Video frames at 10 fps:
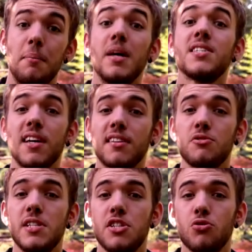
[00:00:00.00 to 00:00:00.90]
Mais certains
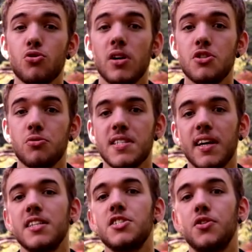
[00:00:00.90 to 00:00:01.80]
utilisent toujours les outils
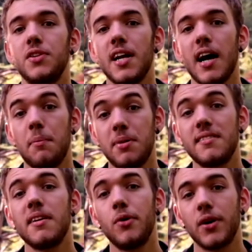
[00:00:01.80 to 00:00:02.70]
traditionnels appelés
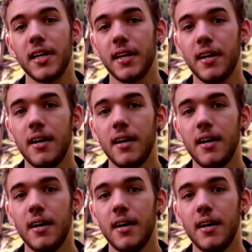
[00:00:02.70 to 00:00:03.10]
tebori.